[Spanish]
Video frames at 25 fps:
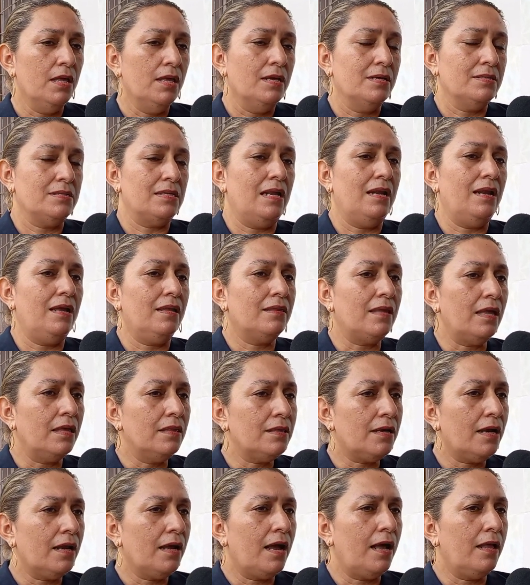se le está
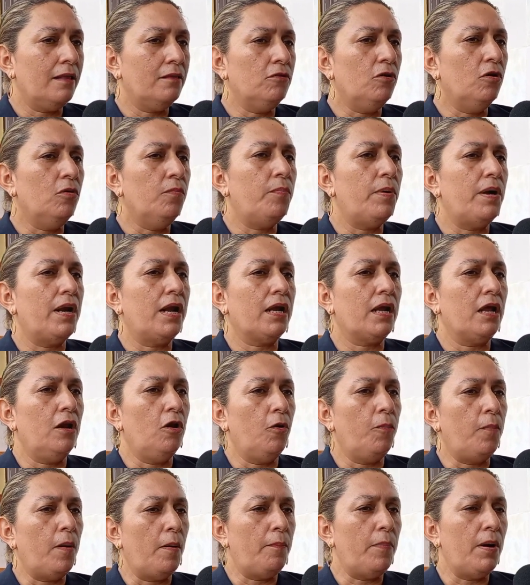entregando para que
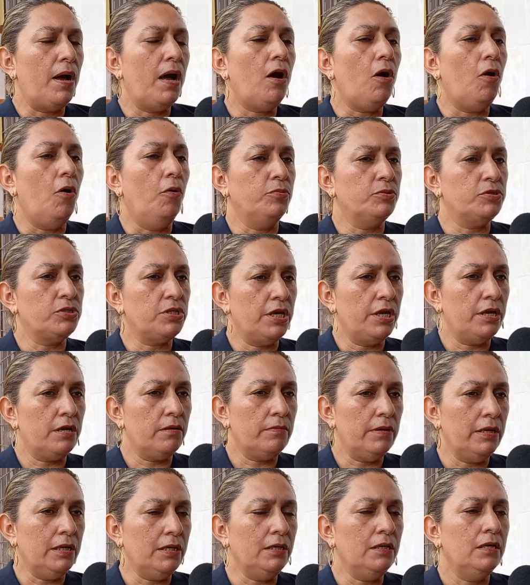los papás
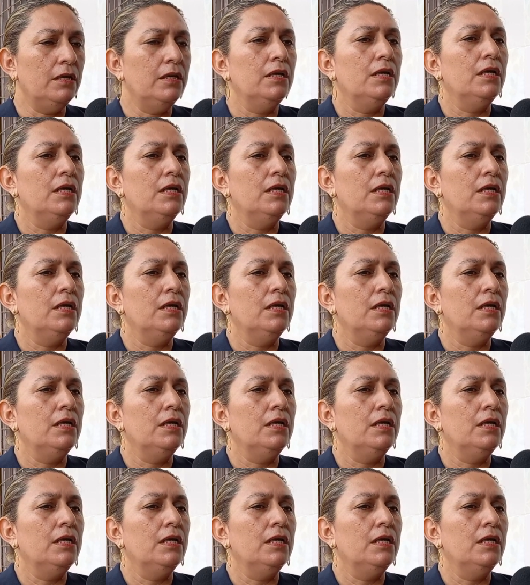observen